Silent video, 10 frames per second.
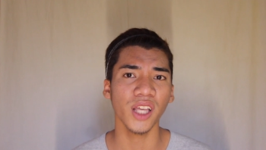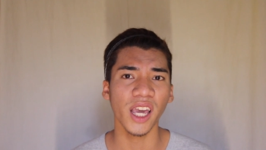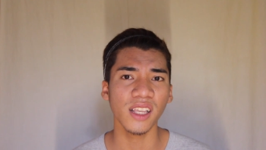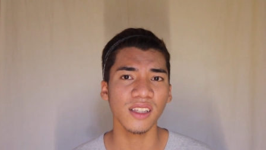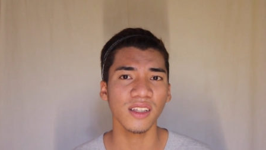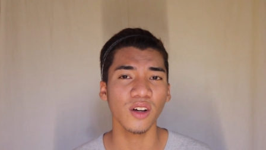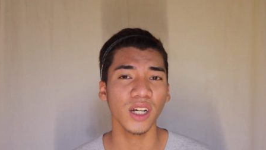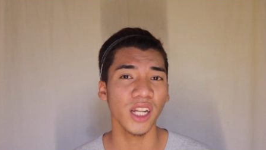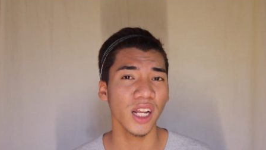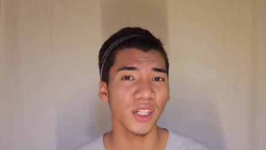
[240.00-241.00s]
guys, yung
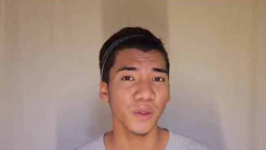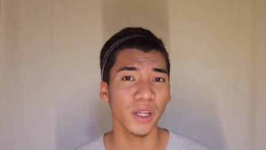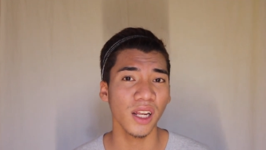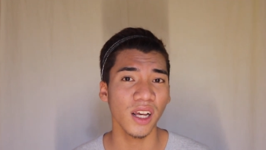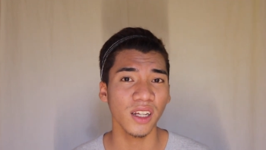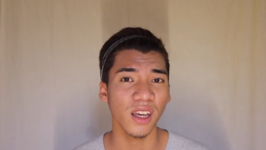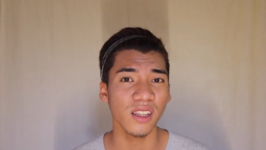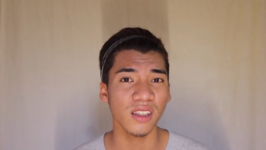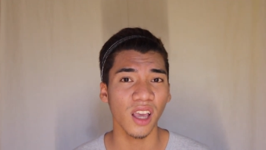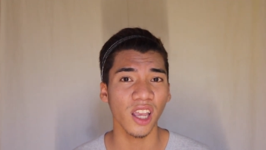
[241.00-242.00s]
ganahan ko nila
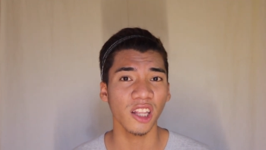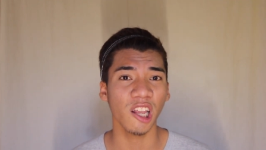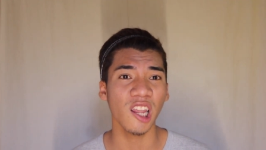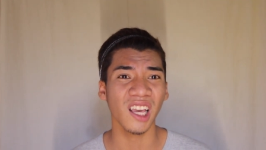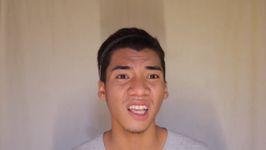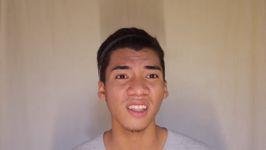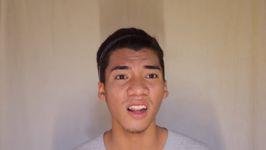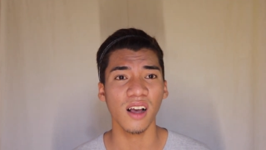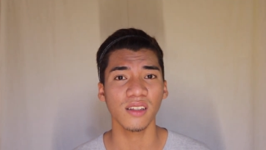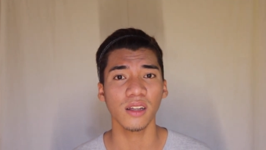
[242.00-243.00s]
guys kay dili kay
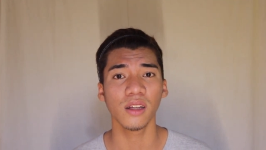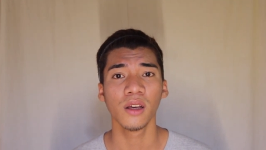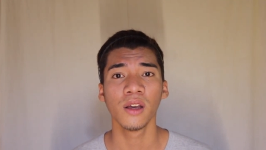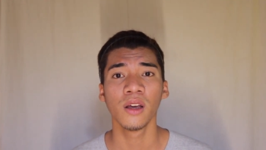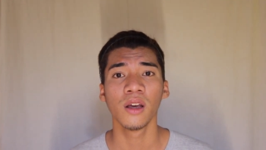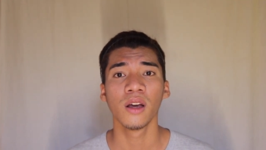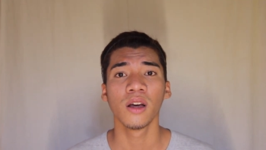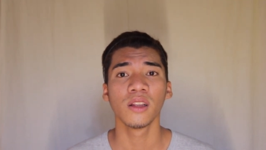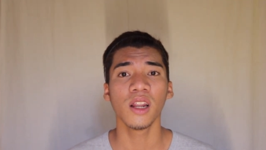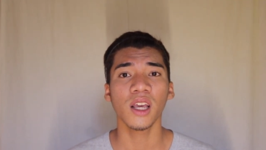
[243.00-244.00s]
sila as in
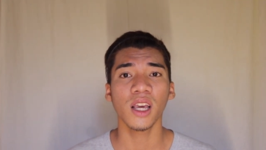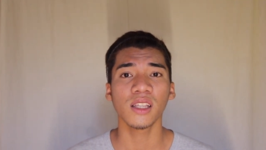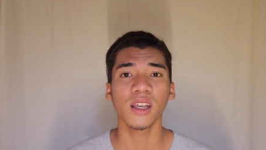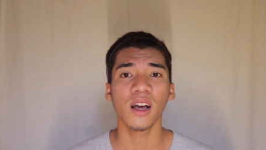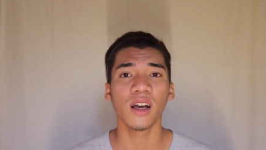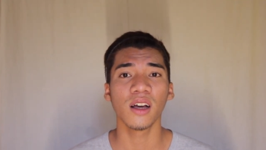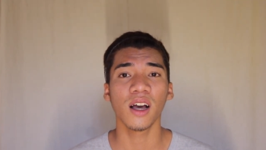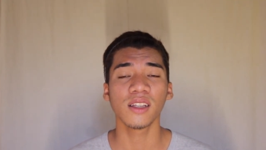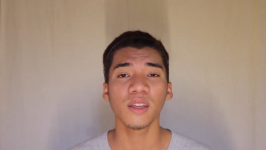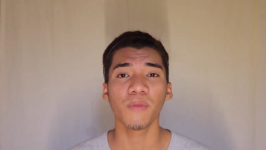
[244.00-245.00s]
dili kay sa
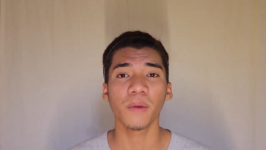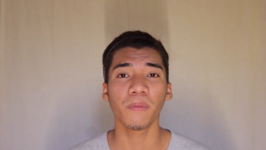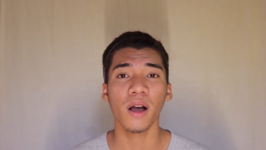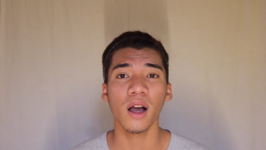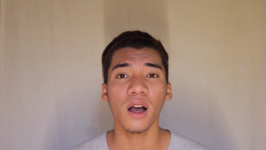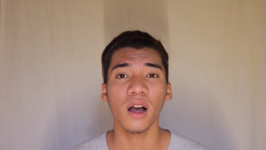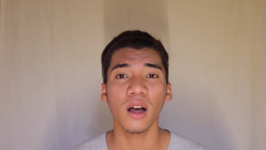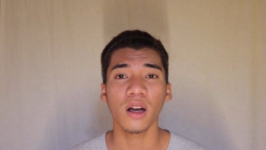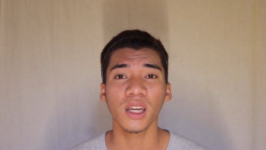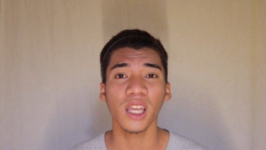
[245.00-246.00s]
as in
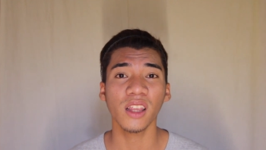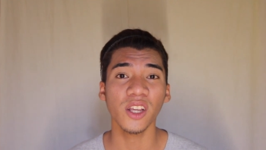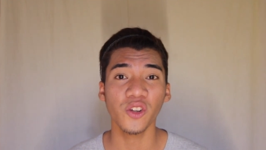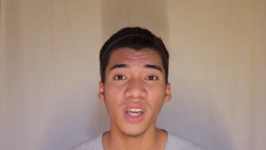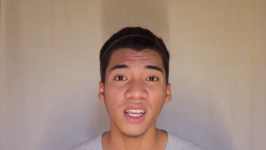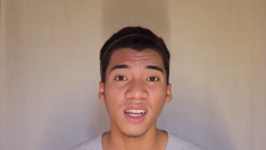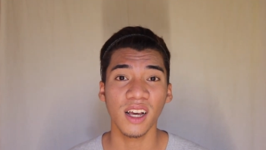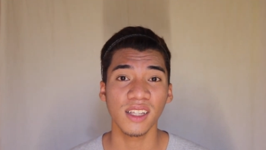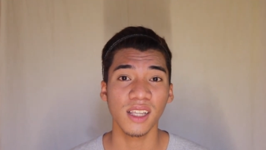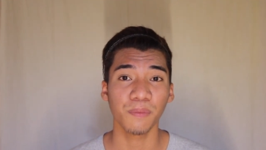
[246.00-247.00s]
magpakita jud kay
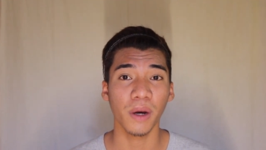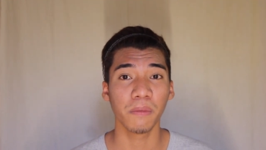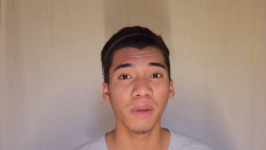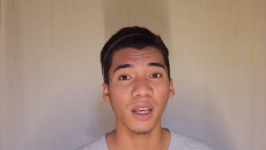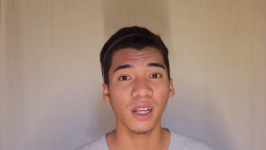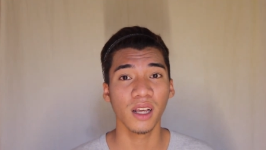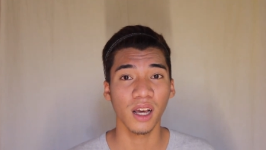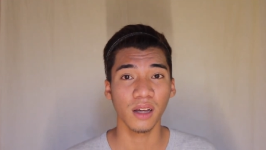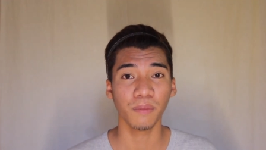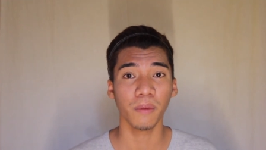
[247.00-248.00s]
nga sa public
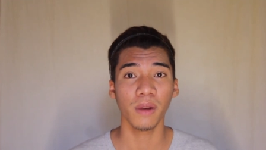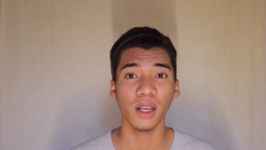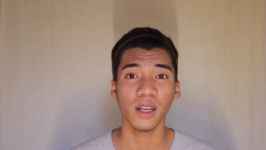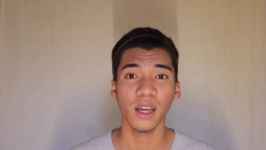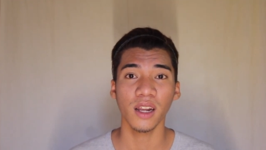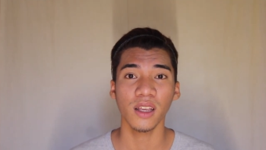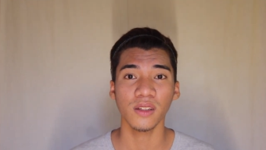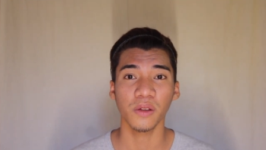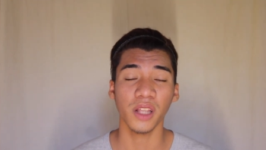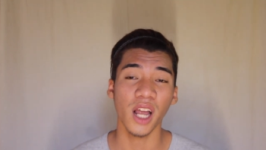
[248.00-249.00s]
public gani.
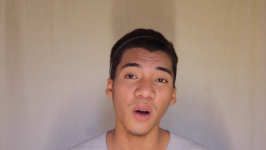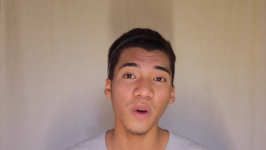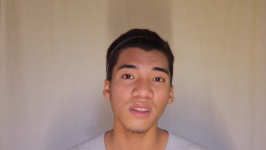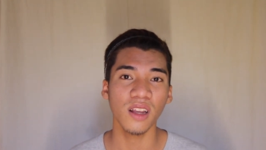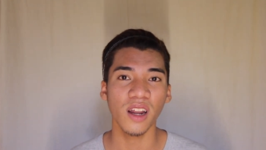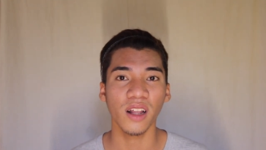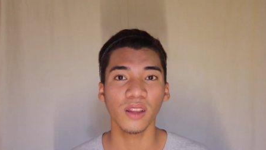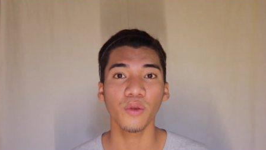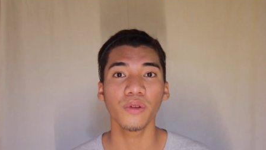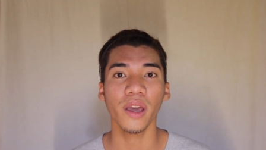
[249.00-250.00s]
So tanawa sila
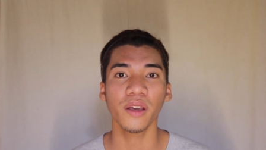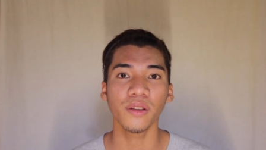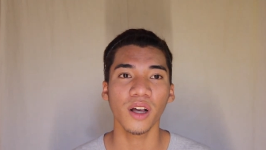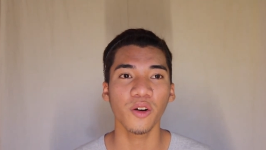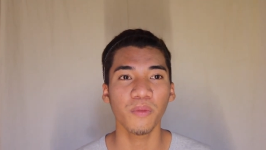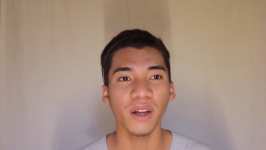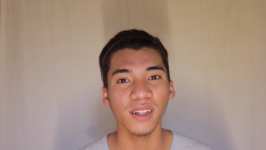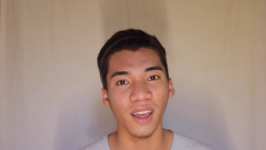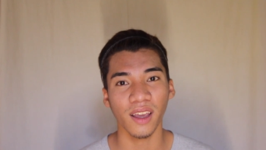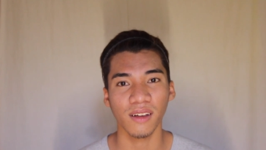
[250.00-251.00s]
nagdugay gyud ang uban
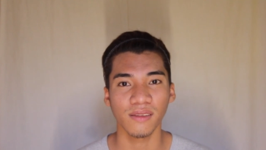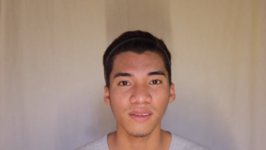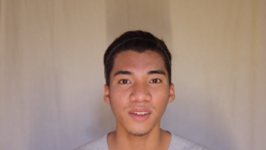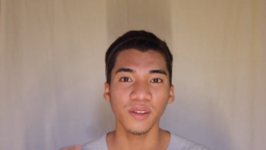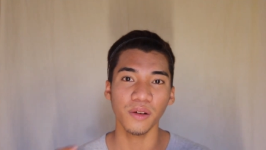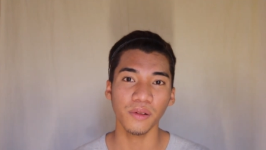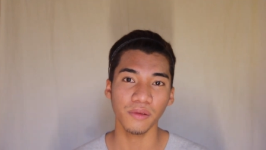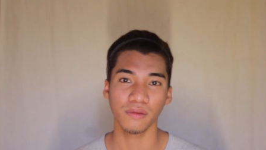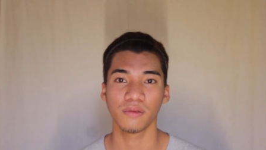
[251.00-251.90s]
kay you know